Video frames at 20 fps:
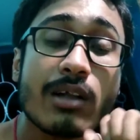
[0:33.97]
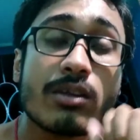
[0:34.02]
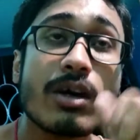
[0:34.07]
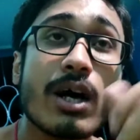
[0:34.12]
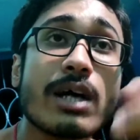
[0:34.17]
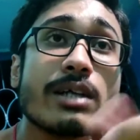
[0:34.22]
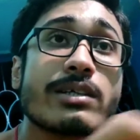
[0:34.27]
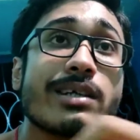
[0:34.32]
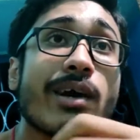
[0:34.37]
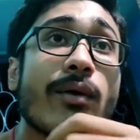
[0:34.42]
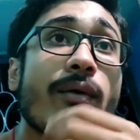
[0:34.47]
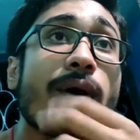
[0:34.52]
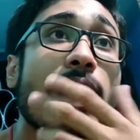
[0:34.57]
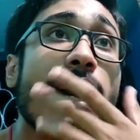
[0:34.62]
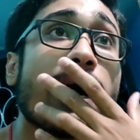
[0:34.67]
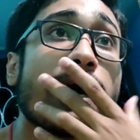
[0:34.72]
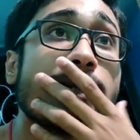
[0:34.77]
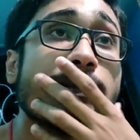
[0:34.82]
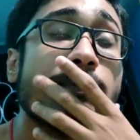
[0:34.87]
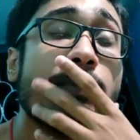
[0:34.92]
तो आज क्या हुआ
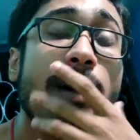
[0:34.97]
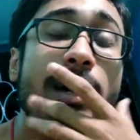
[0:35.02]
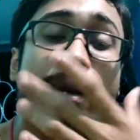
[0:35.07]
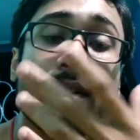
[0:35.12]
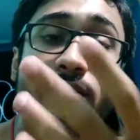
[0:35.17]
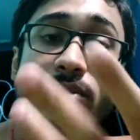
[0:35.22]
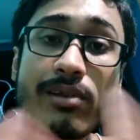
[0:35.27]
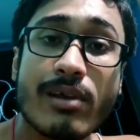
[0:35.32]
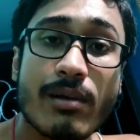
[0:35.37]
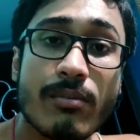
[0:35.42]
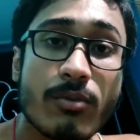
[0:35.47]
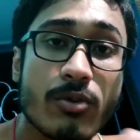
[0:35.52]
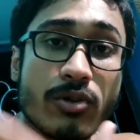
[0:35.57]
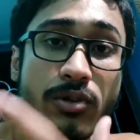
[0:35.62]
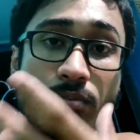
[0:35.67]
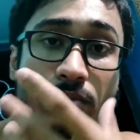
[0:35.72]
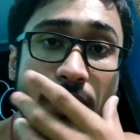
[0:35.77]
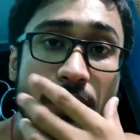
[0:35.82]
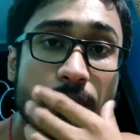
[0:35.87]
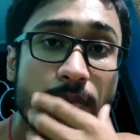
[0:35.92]
आज बारिश का
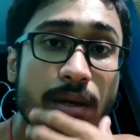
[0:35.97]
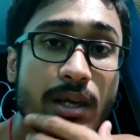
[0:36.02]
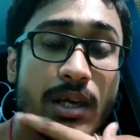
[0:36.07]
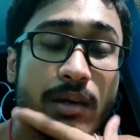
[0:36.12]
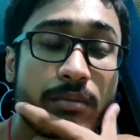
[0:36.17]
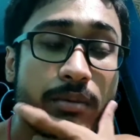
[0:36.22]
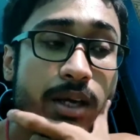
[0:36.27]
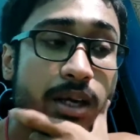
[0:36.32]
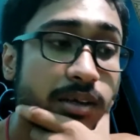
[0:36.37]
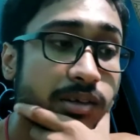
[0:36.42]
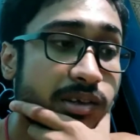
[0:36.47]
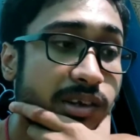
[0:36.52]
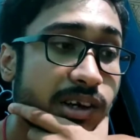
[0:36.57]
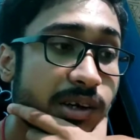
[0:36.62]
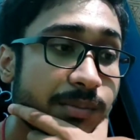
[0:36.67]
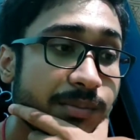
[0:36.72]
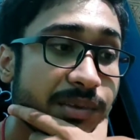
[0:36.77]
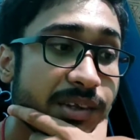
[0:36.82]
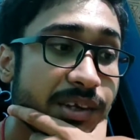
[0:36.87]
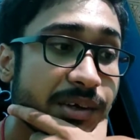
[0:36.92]
मौसम था भीगे भीगे से
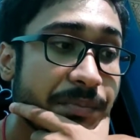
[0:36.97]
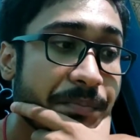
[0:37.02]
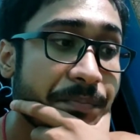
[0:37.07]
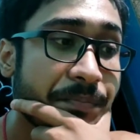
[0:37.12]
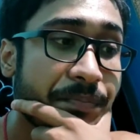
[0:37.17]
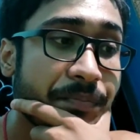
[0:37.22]
हम थे